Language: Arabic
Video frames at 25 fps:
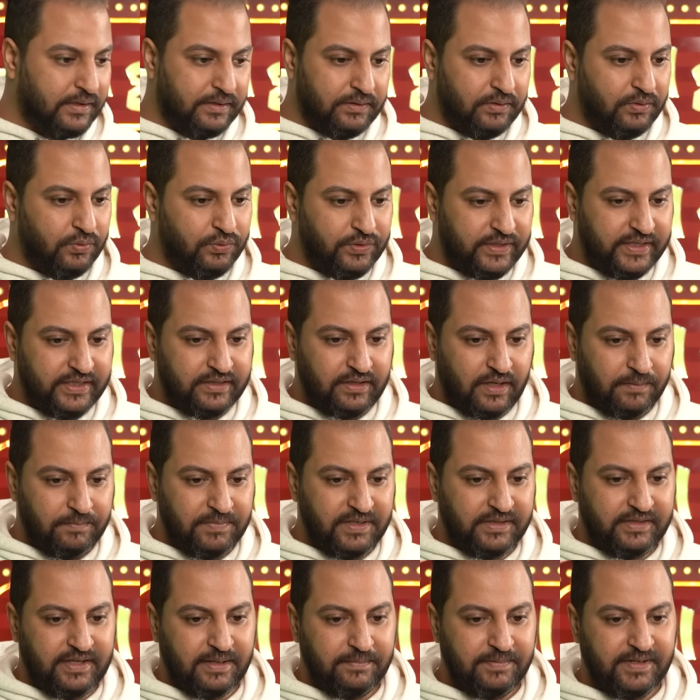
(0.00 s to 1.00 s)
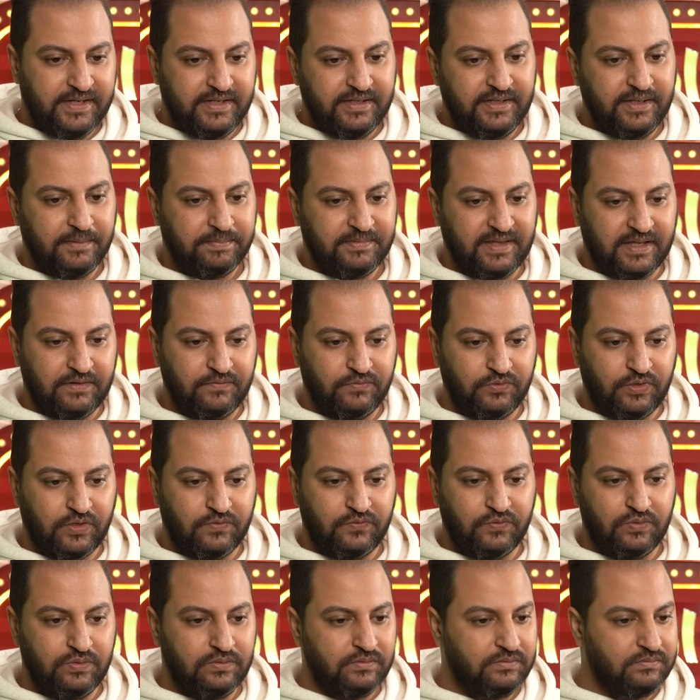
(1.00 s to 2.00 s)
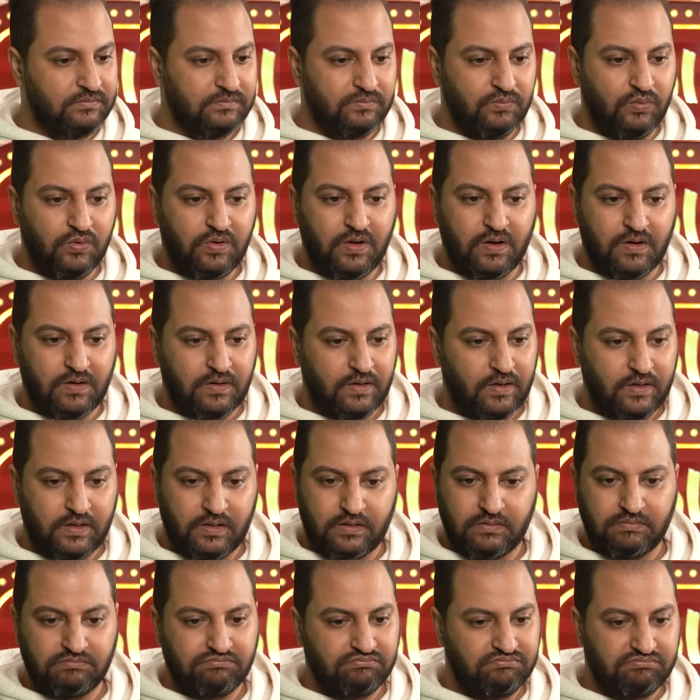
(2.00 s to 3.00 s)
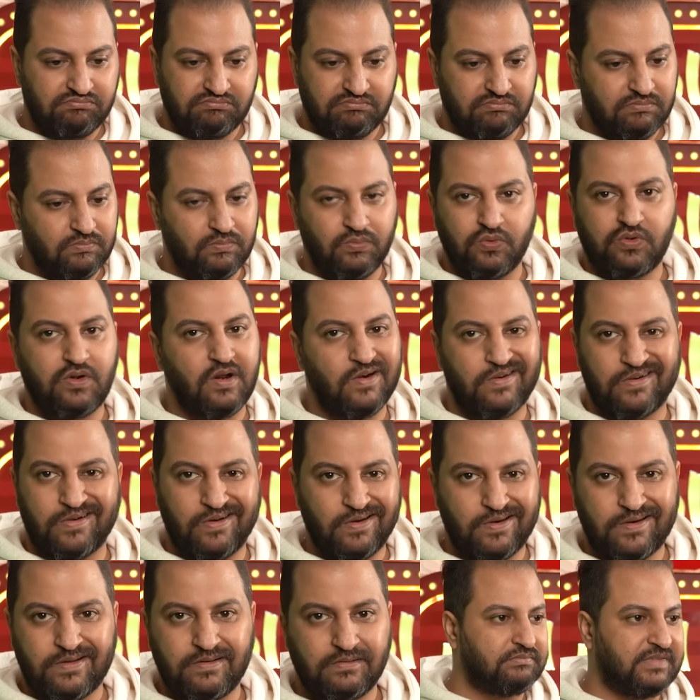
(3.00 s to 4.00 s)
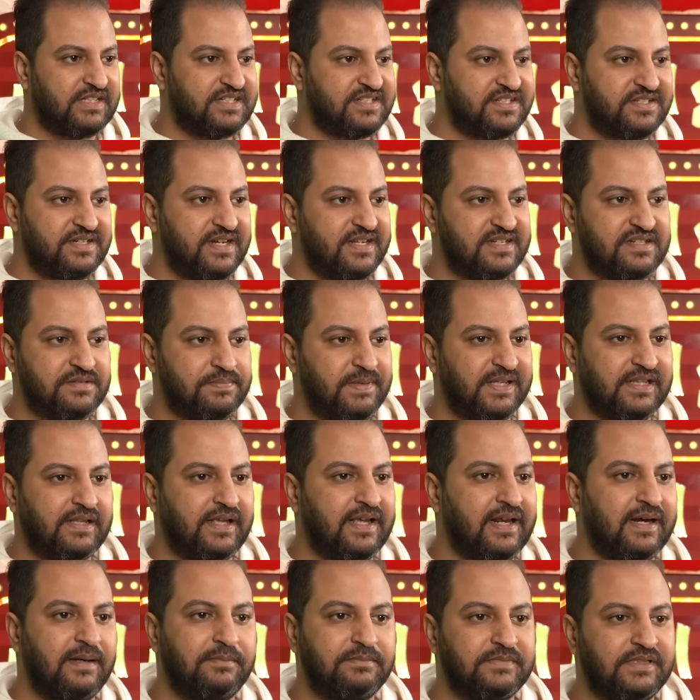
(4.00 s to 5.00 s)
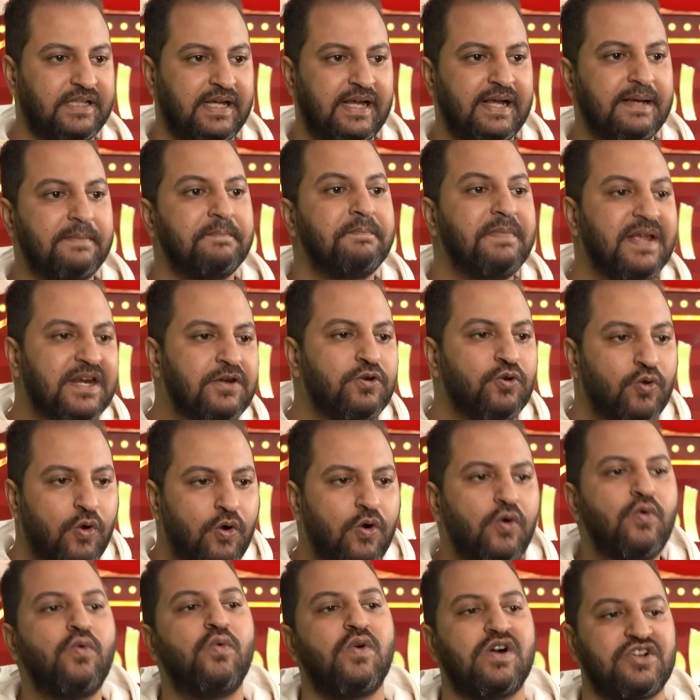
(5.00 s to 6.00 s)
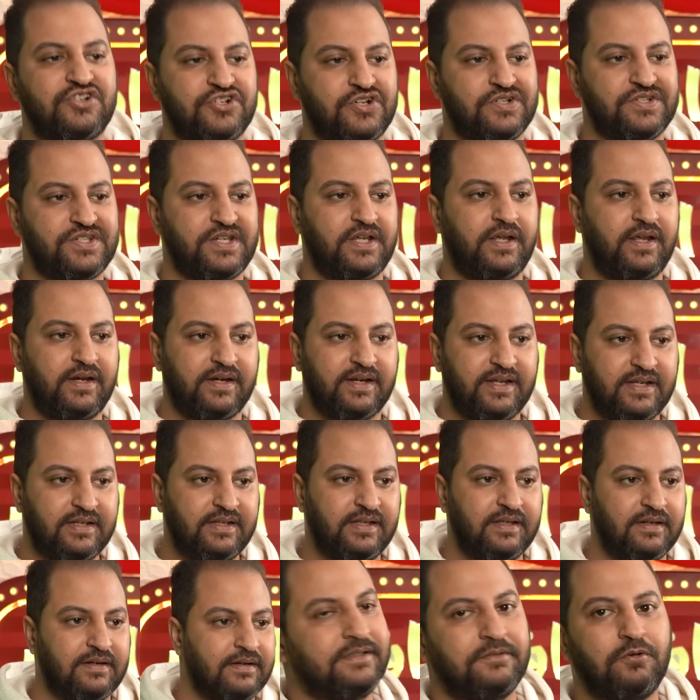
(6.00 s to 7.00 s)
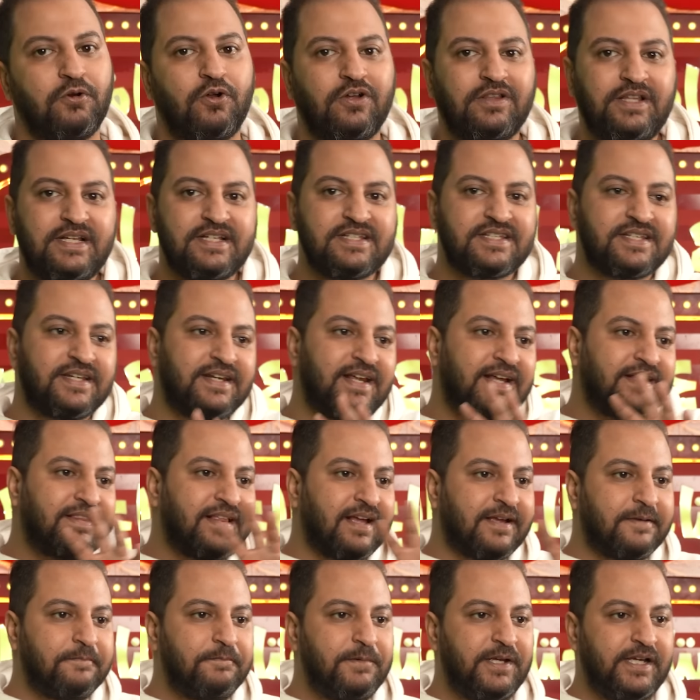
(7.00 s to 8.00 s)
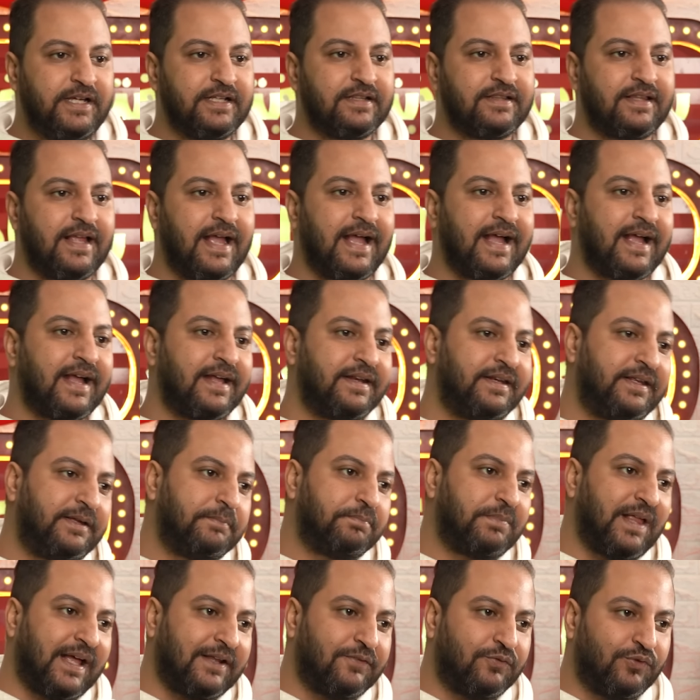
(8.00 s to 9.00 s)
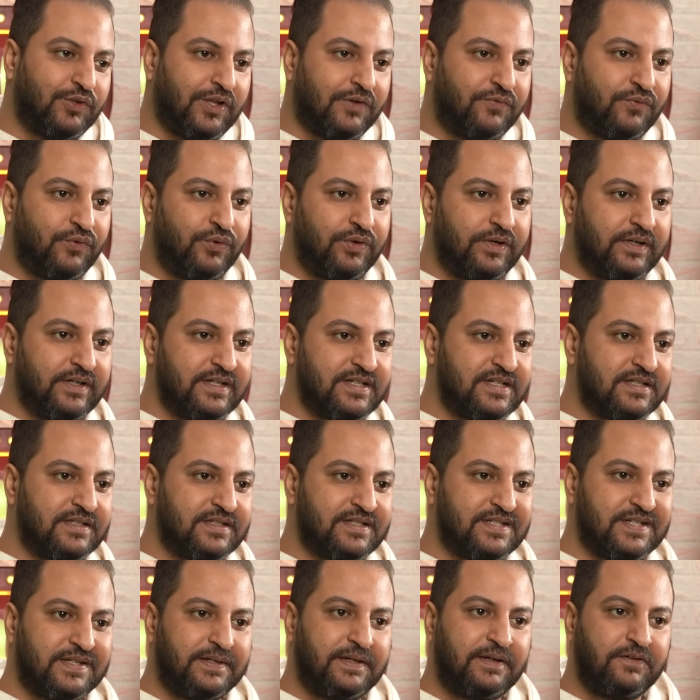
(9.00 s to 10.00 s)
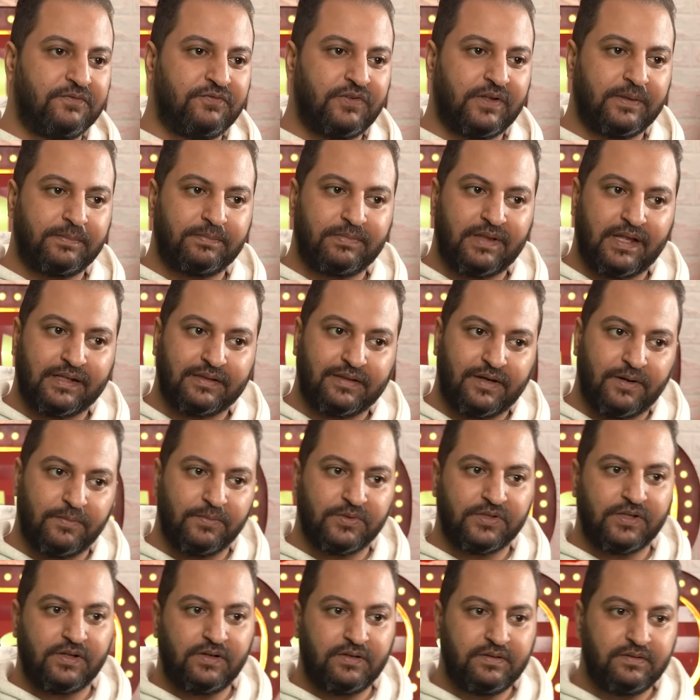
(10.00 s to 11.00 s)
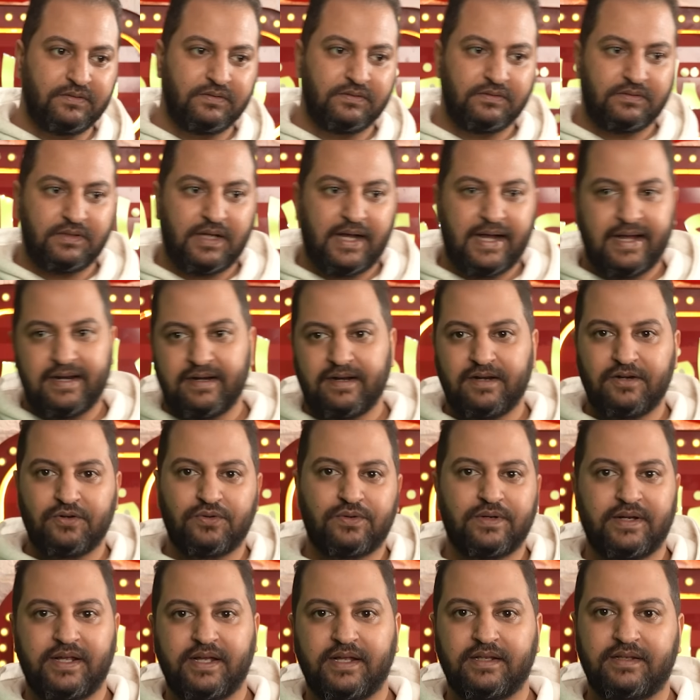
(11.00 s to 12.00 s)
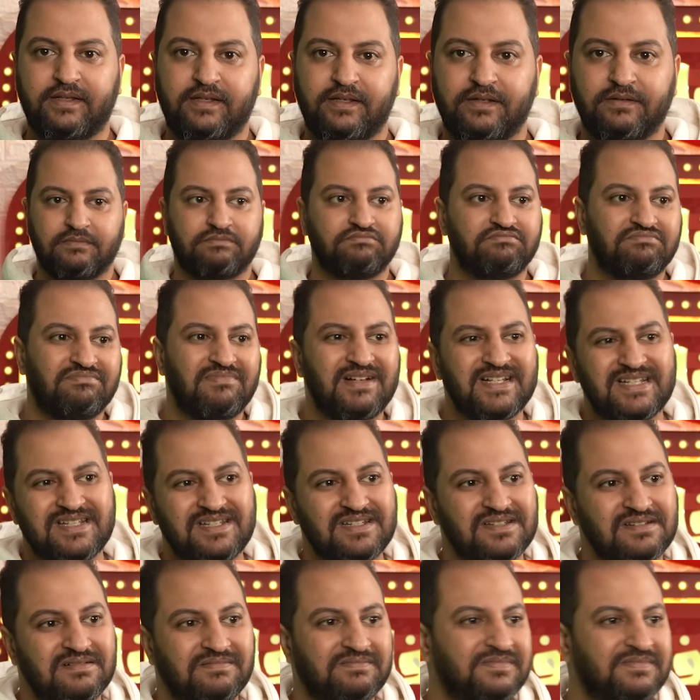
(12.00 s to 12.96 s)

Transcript: واغنيه آه، عمرو دياب الجديده بتاعت فودافون مكرره مكرره حاسس ان انا سمعت الكلام ده منه هو شخصيا كتير اللي هو تحس ان هي تجميعه اغانيه بتاعت فودافون السنين اللي فاتت بتاعت رمضان على الاغنيه دي بس